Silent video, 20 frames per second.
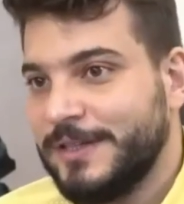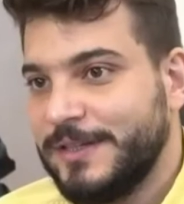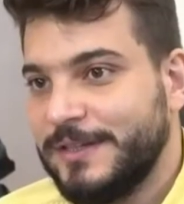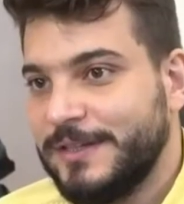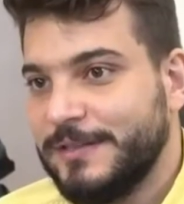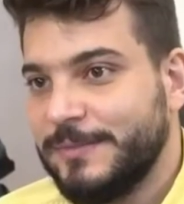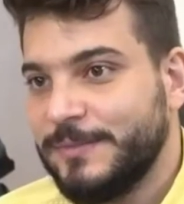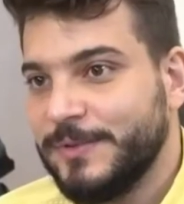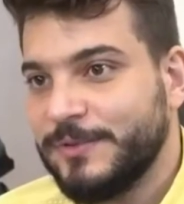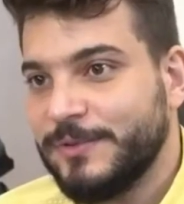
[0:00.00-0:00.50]

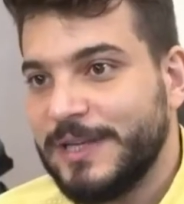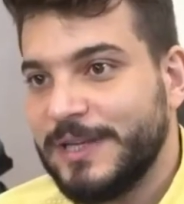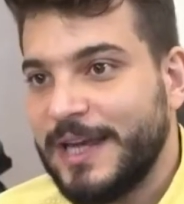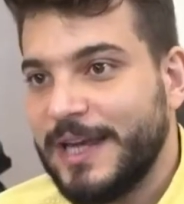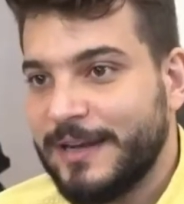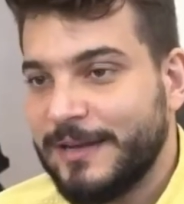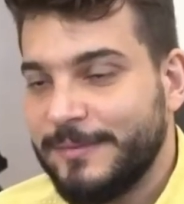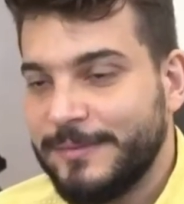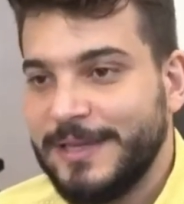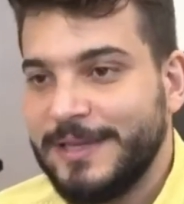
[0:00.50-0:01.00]
البطوله
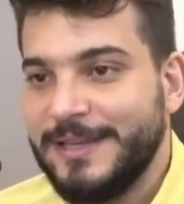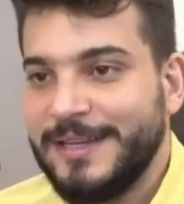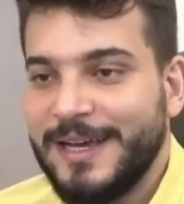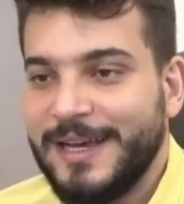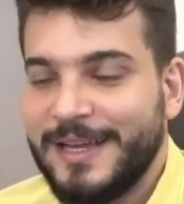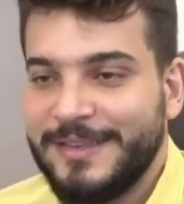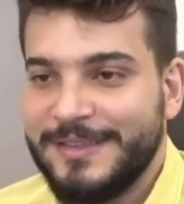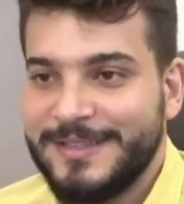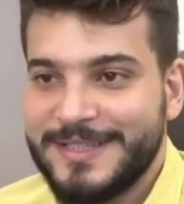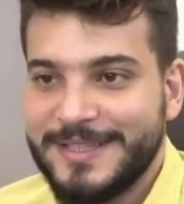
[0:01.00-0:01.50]
العربيه
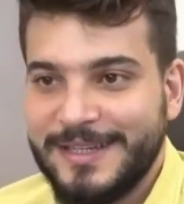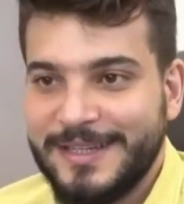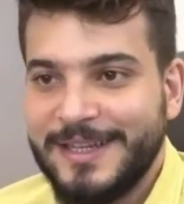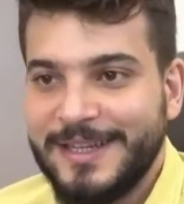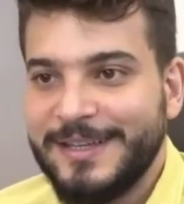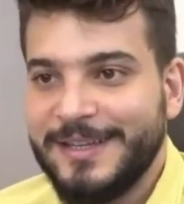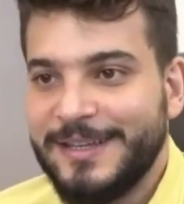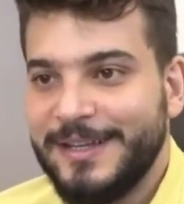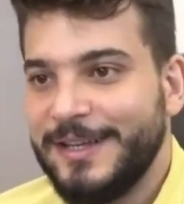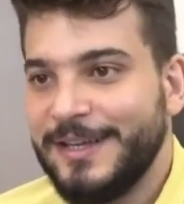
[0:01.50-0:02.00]
لهذه
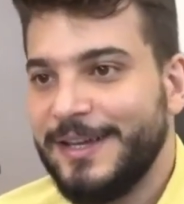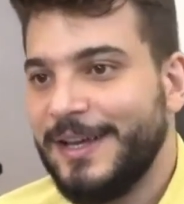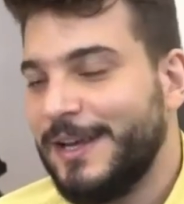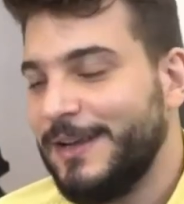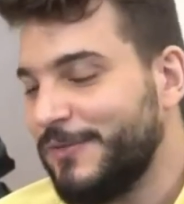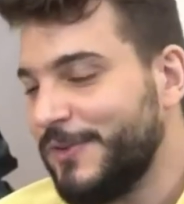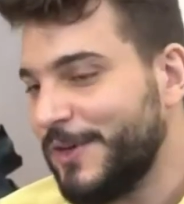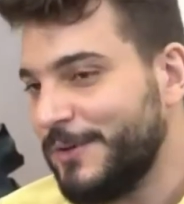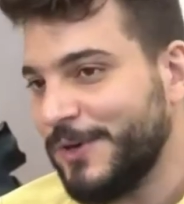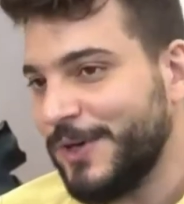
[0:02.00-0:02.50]
السنه
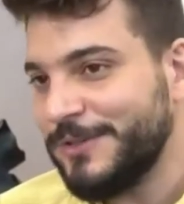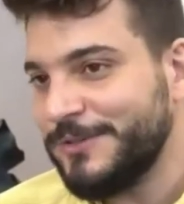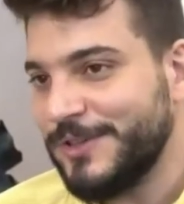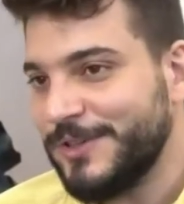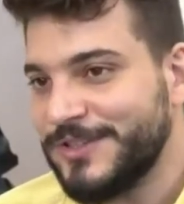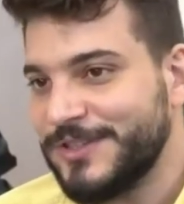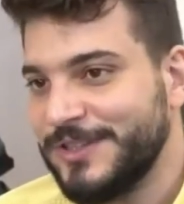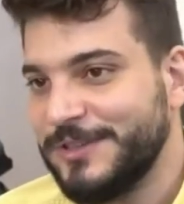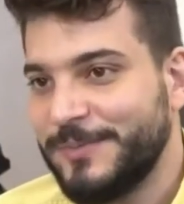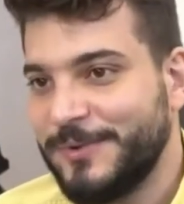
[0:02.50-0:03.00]

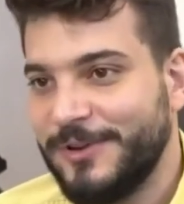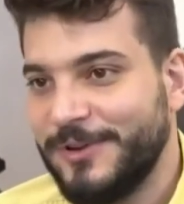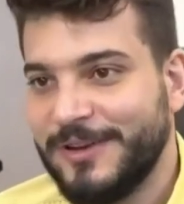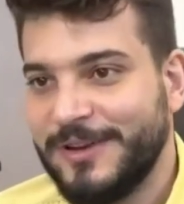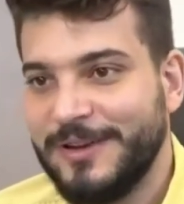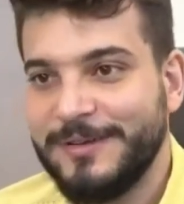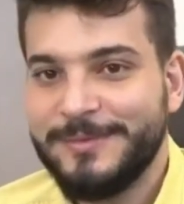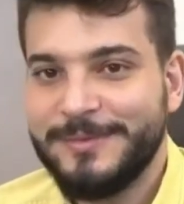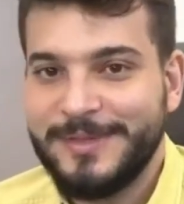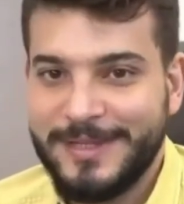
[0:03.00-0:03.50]
2021 برو
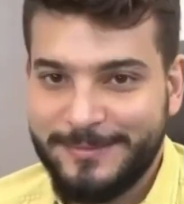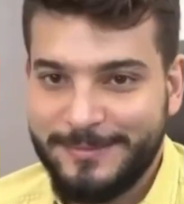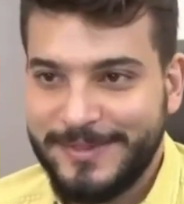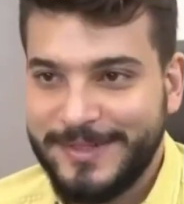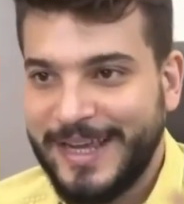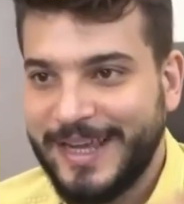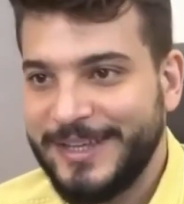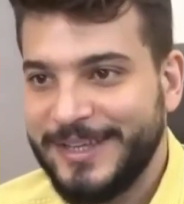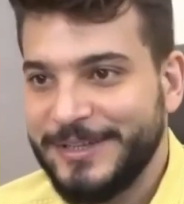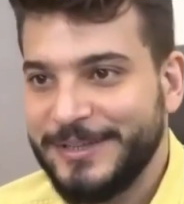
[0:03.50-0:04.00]
كلاب نحب
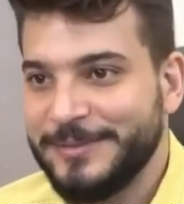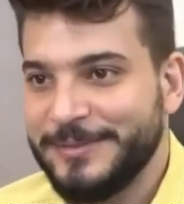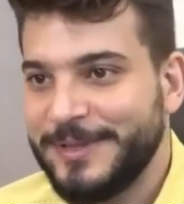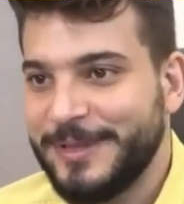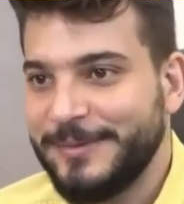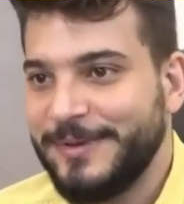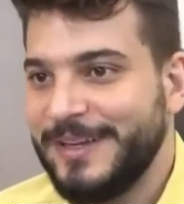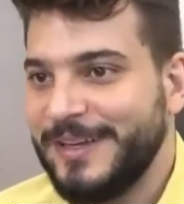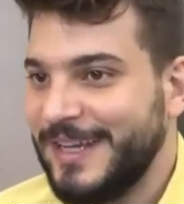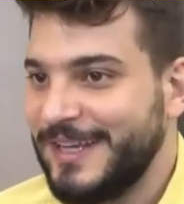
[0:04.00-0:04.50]
نحييهم
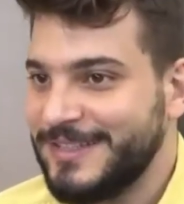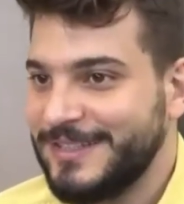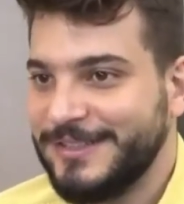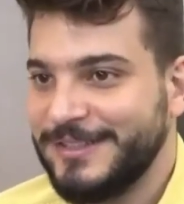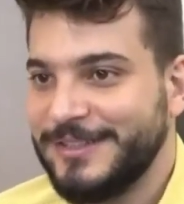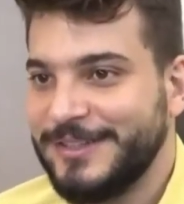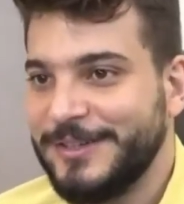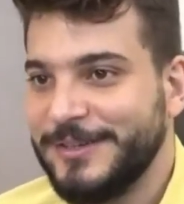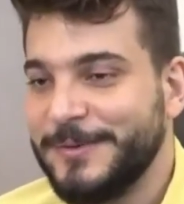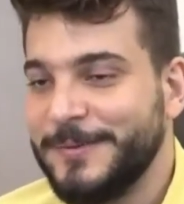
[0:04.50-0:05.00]
طبعا عاش
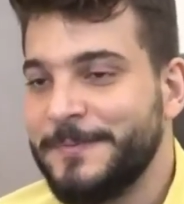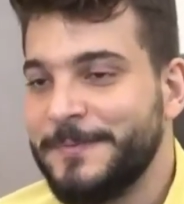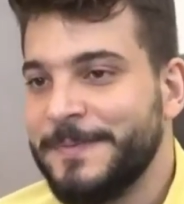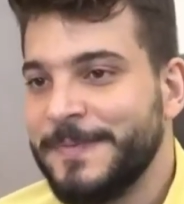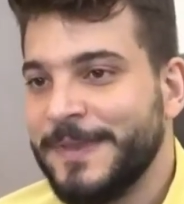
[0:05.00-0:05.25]
تديهم